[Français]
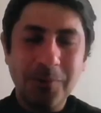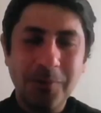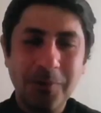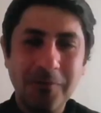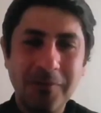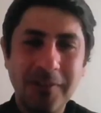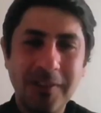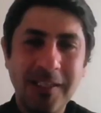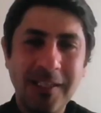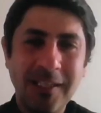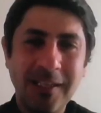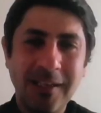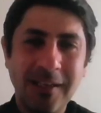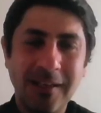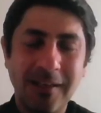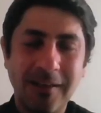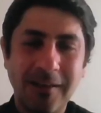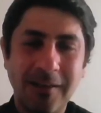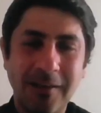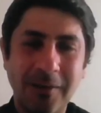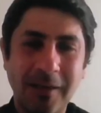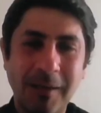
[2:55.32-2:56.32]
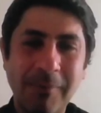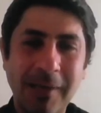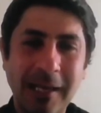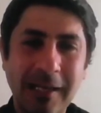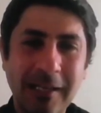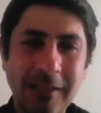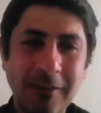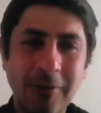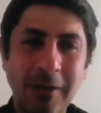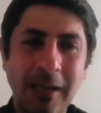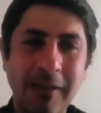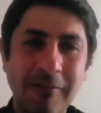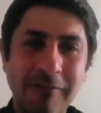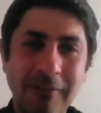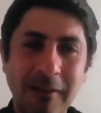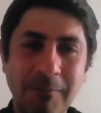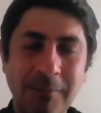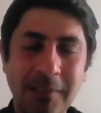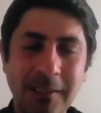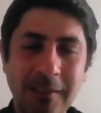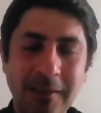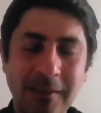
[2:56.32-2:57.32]
finir, on a parlé de la
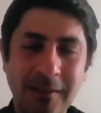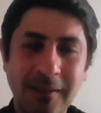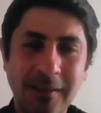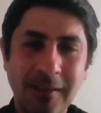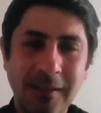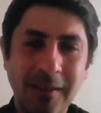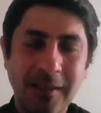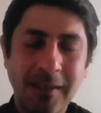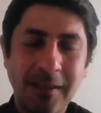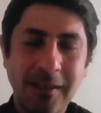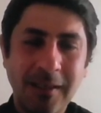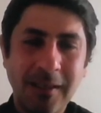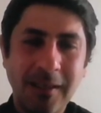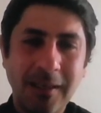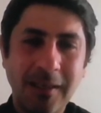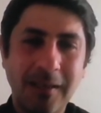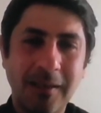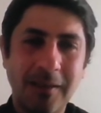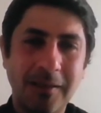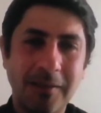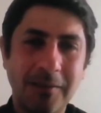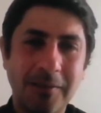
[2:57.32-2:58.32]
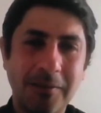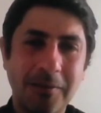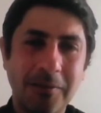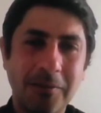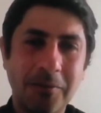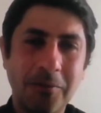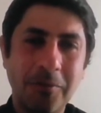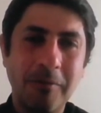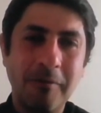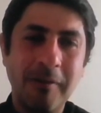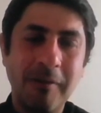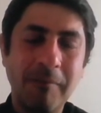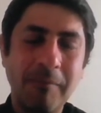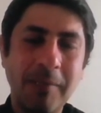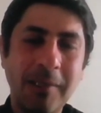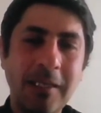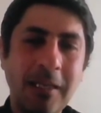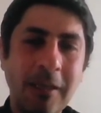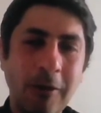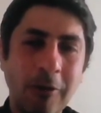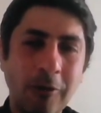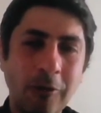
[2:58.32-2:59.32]
famille. Euh, je vais
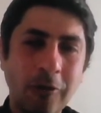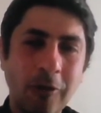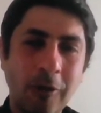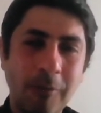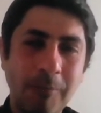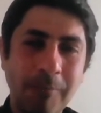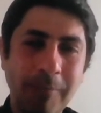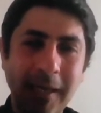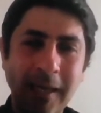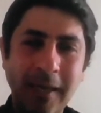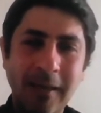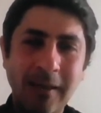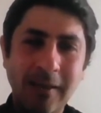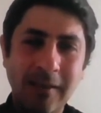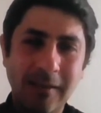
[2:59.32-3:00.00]
prier le Notre Père.